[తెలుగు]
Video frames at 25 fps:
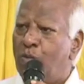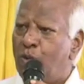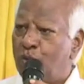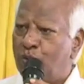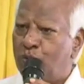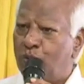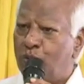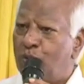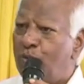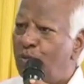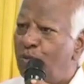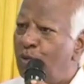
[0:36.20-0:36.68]

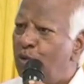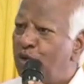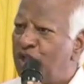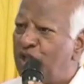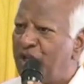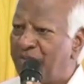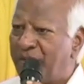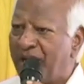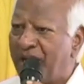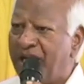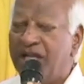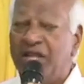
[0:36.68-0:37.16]
ముక్కు
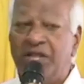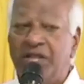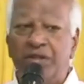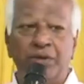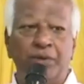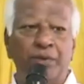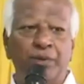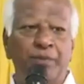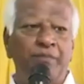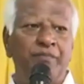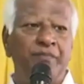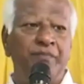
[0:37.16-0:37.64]
మూతి
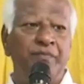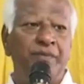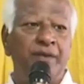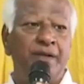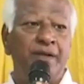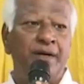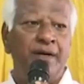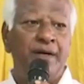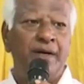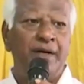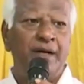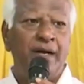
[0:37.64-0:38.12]
పలిగిందో
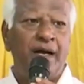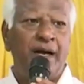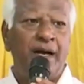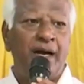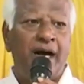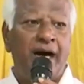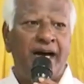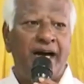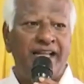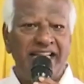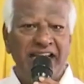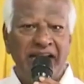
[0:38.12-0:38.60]

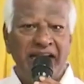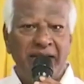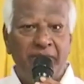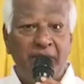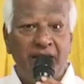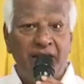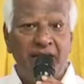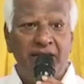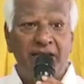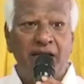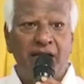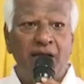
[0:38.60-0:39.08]
అదే
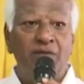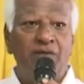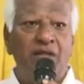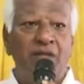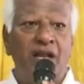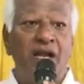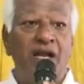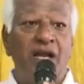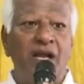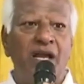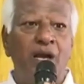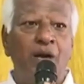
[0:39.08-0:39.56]
ఫలితాలు
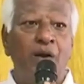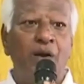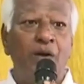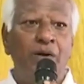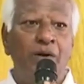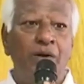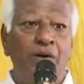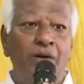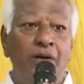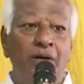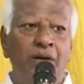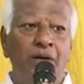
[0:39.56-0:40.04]

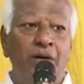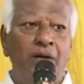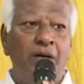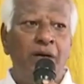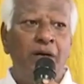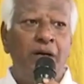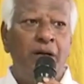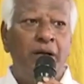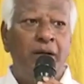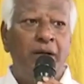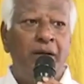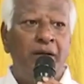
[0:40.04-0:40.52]
తెలంగాణలో
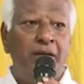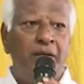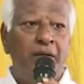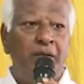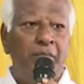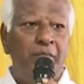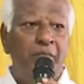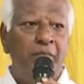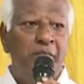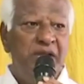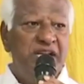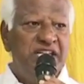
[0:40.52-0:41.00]

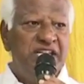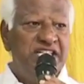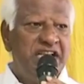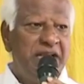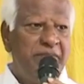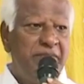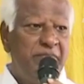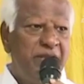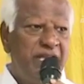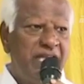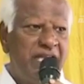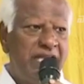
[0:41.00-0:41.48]

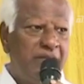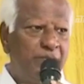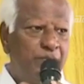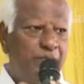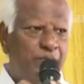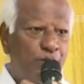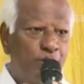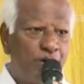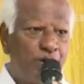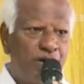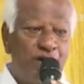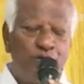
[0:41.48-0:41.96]
బీజేపీకి
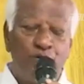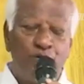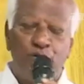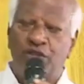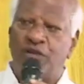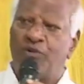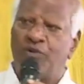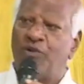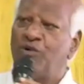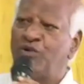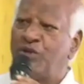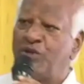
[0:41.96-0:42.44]

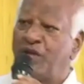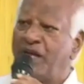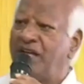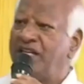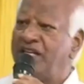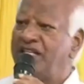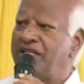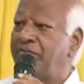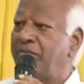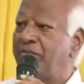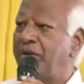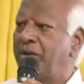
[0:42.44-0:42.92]
పునరావృతం
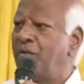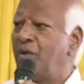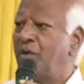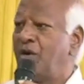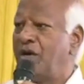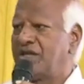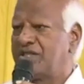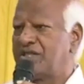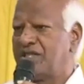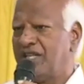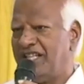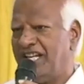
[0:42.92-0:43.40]
అవుతాయని చెప్పడంలో
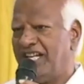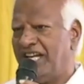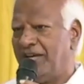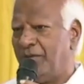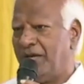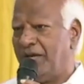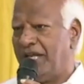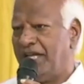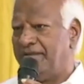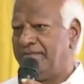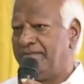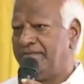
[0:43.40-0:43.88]
నాకు
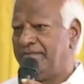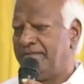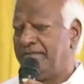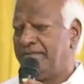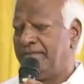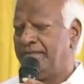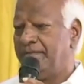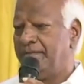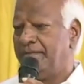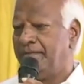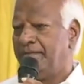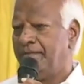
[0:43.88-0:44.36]
సందేహం లేదు
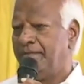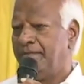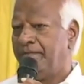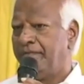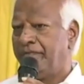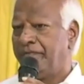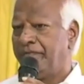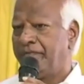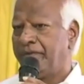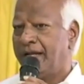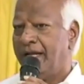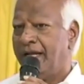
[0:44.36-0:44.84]

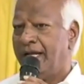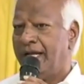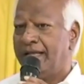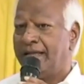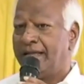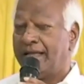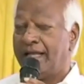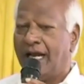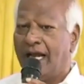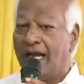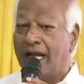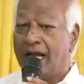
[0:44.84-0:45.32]

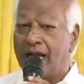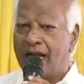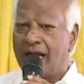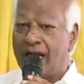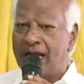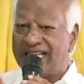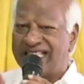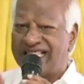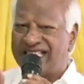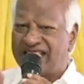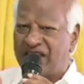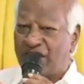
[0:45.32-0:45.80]

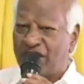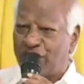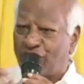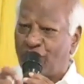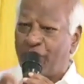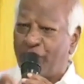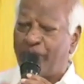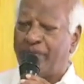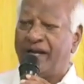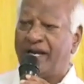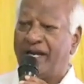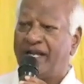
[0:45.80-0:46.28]
తెలంగాణ
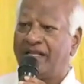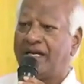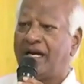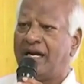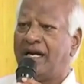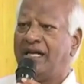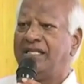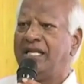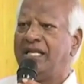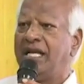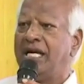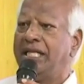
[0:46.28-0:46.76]
అస్తిత్వం పైన
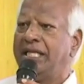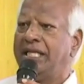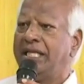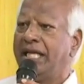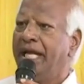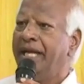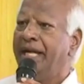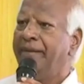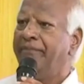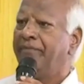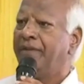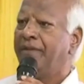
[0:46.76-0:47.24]
దాడి
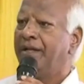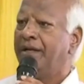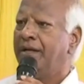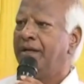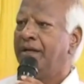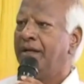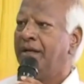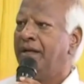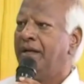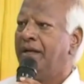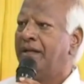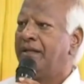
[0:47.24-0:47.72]
జరిగితే
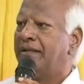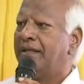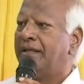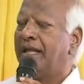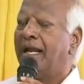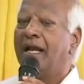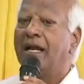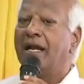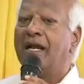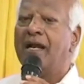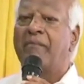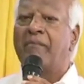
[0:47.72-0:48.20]

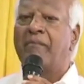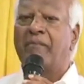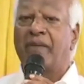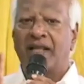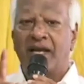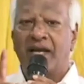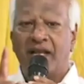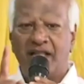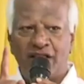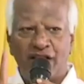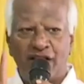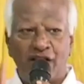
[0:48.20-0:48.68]
తెలంగాణ
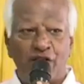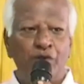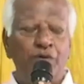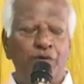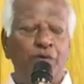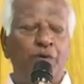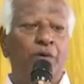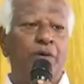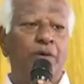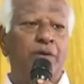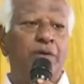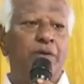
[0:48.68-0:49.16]
ప్రజలందరూ
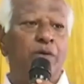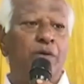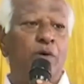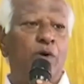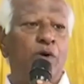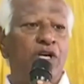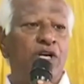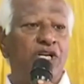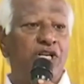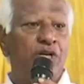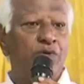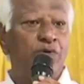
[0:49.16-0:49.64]

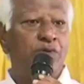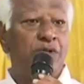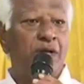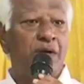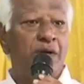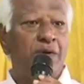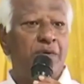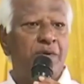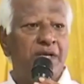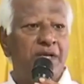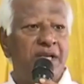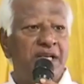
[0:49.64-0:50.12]

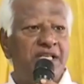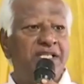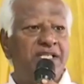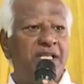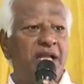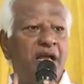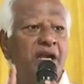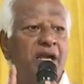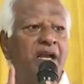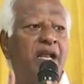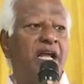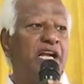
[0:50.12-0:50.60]
ఒకటవుతారు
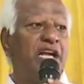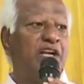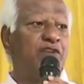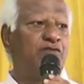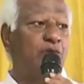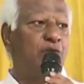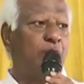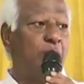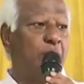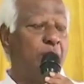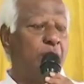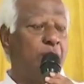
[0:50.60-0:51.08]
కేసీఆర్
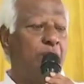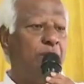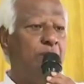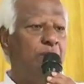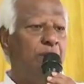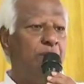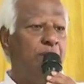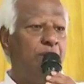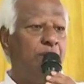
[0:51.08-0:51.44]
నాయకత్వంలో